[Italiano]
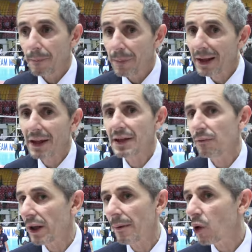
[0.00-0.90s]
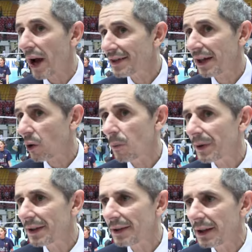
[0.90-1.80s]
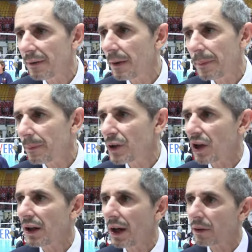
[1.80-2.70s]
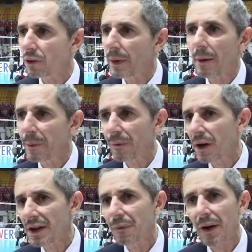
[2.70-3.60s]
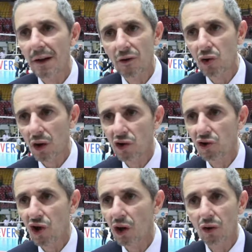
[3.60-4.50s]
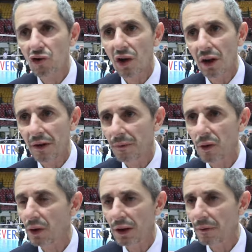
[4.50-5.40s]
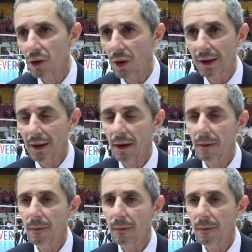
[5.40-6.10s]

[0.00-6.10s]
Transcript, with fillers: Perché se vogliamo essere competitivi bisogna, dobbiamo per forza far leva sul nostro gioco, non sull'individualità.